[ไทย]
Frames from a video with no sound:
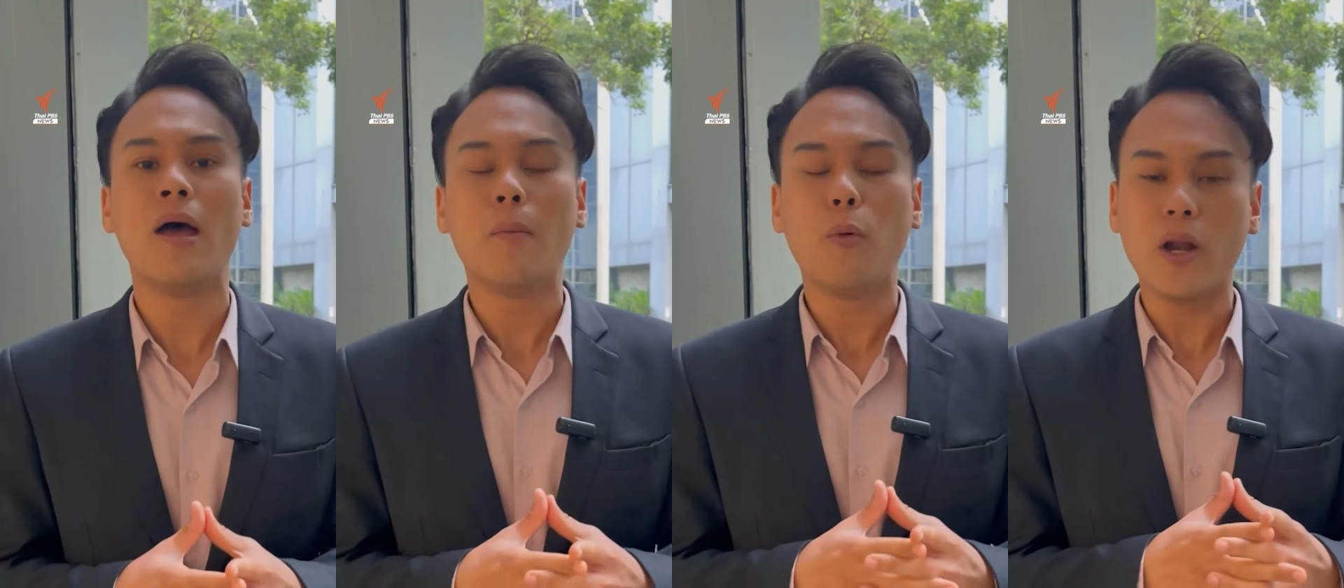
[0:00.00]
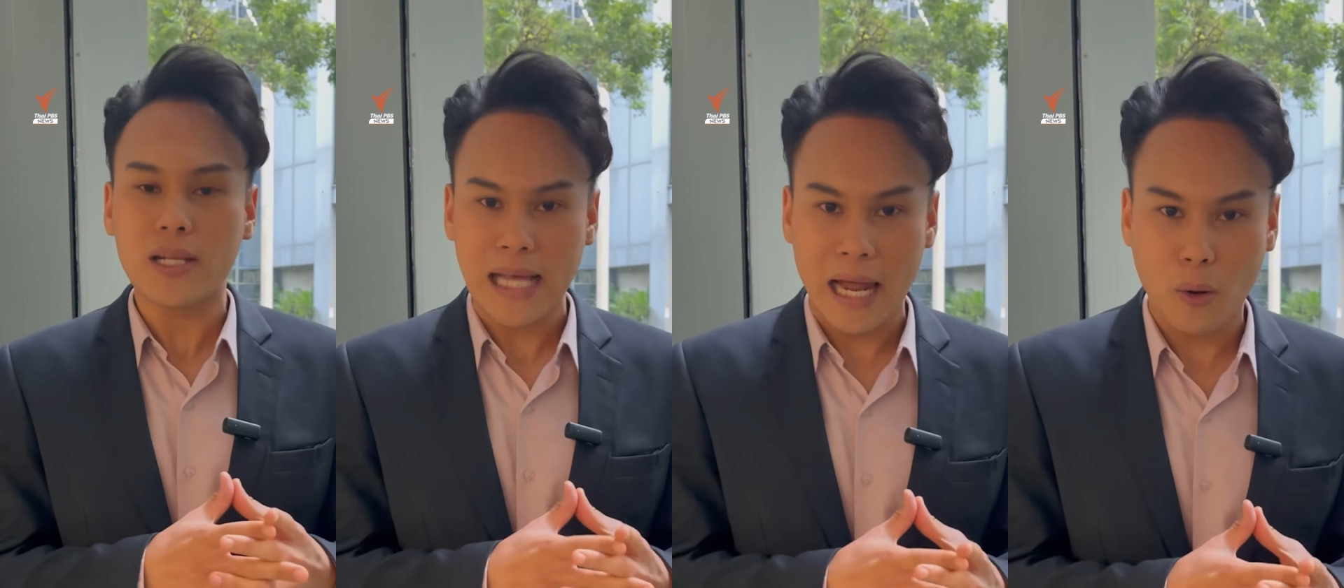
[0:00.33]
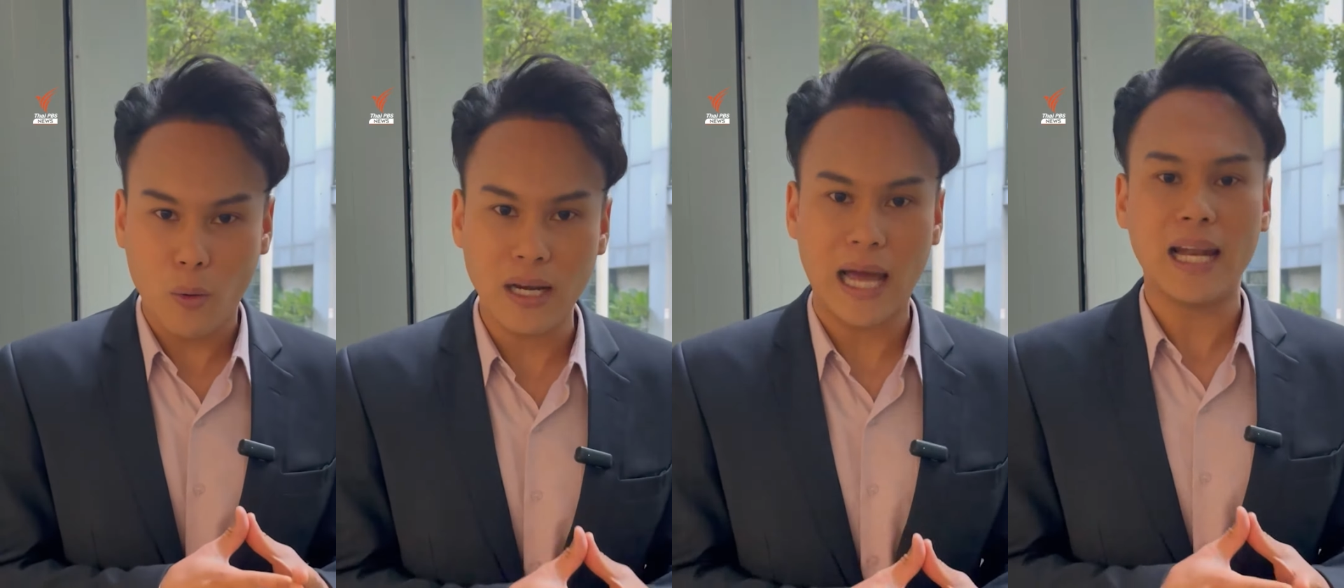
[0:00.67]
ผู้โดยสารค
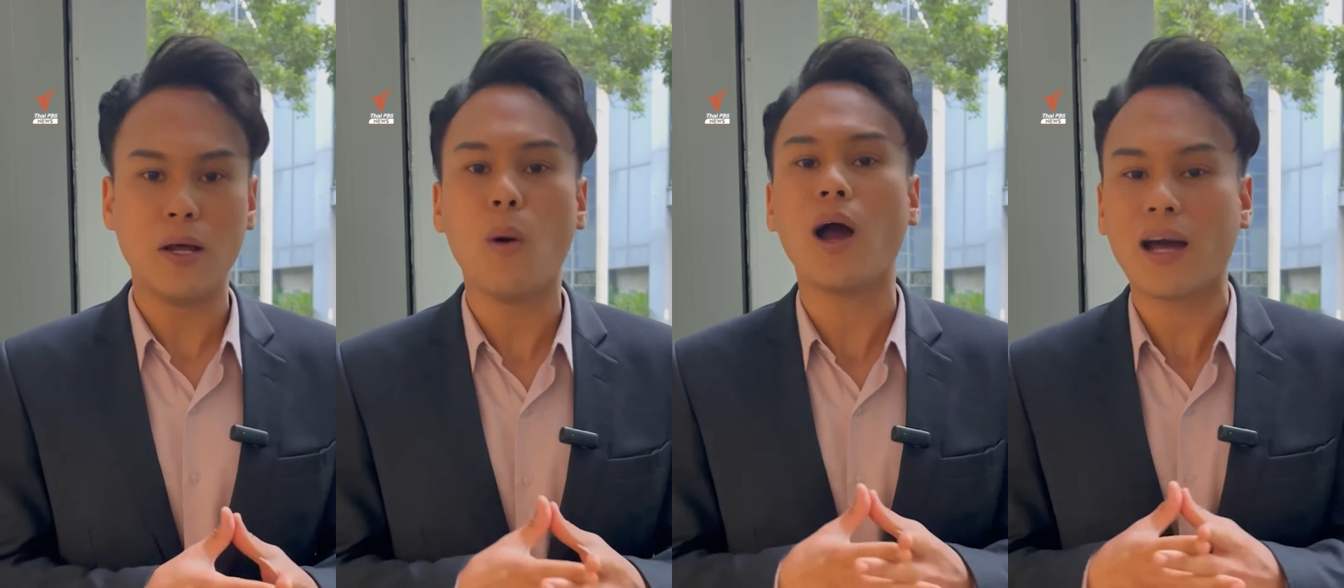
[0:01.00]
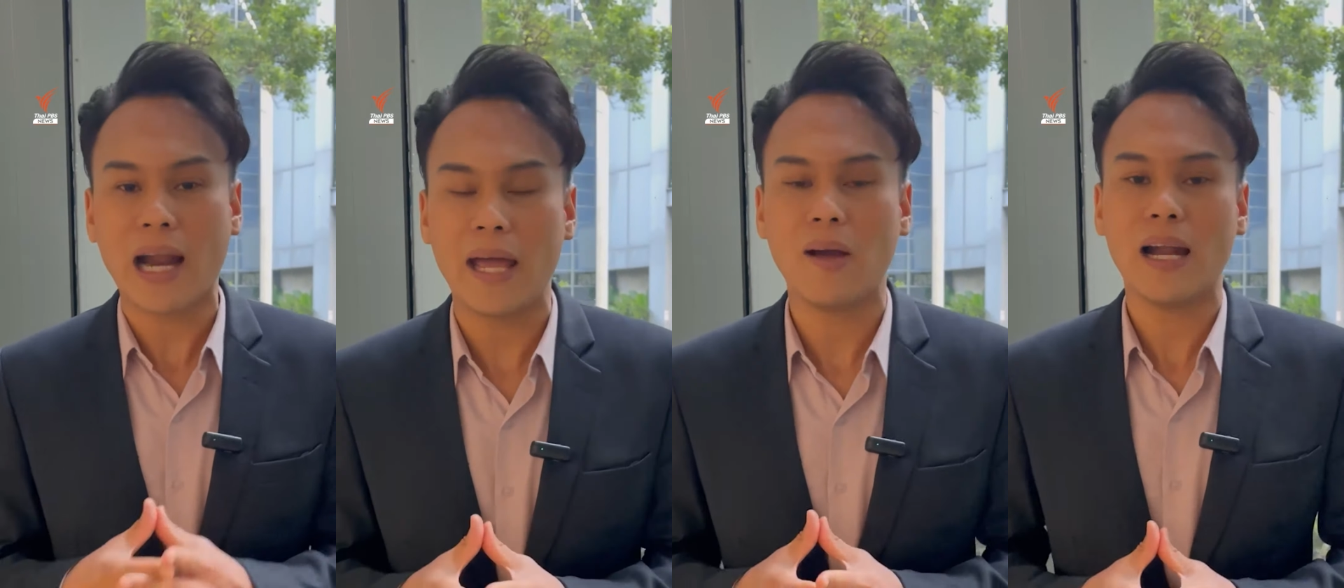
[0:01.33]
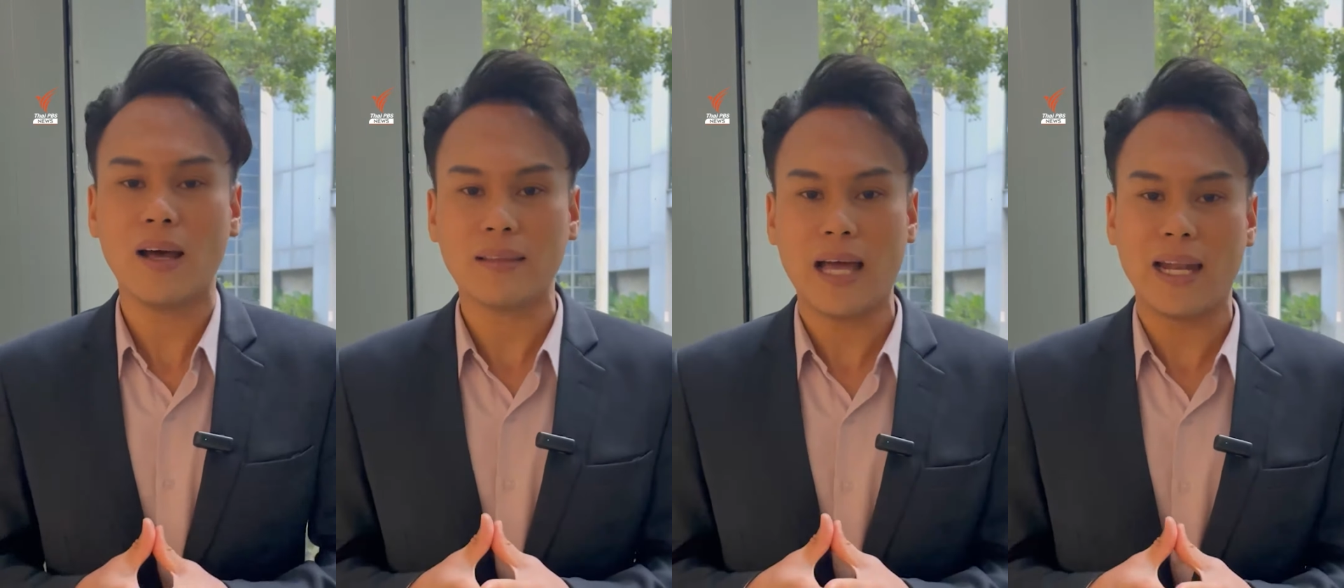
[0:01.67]
นไหนหรือว่าใครก็แล้
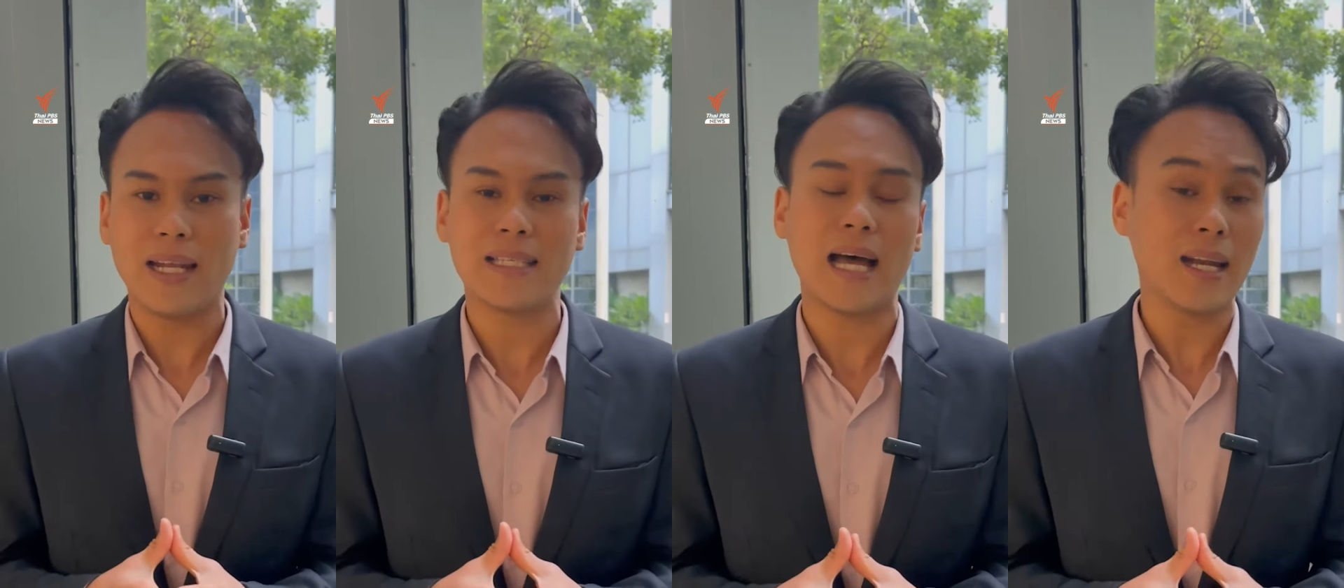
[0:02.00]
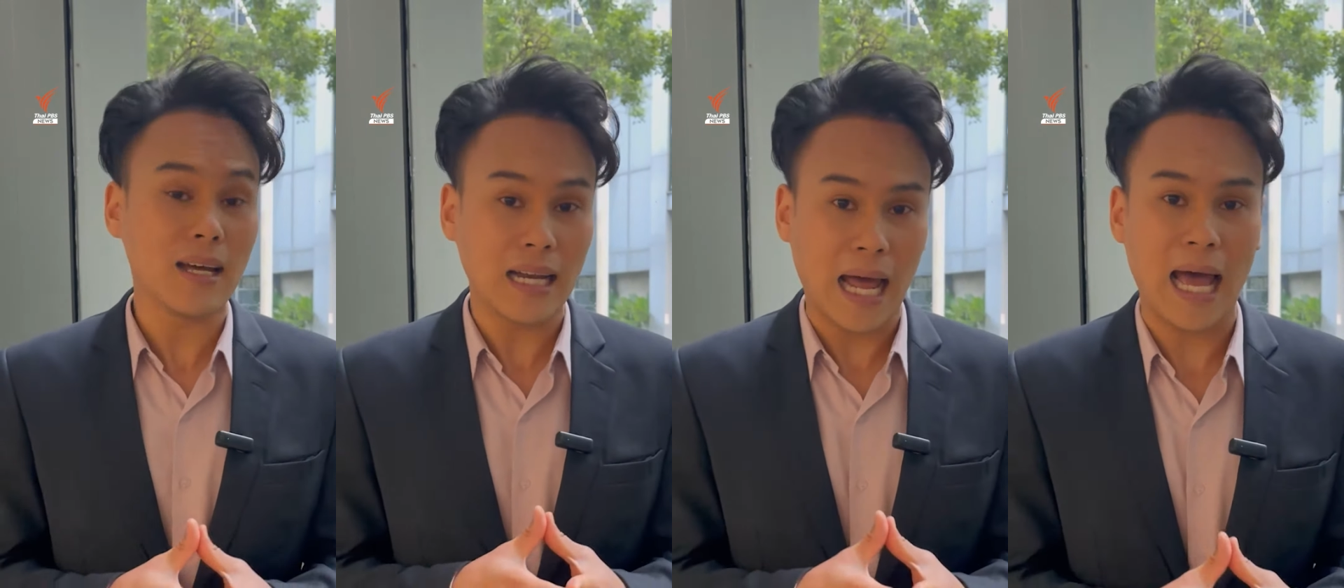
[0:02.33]
วแต่ที่จะเดินทาง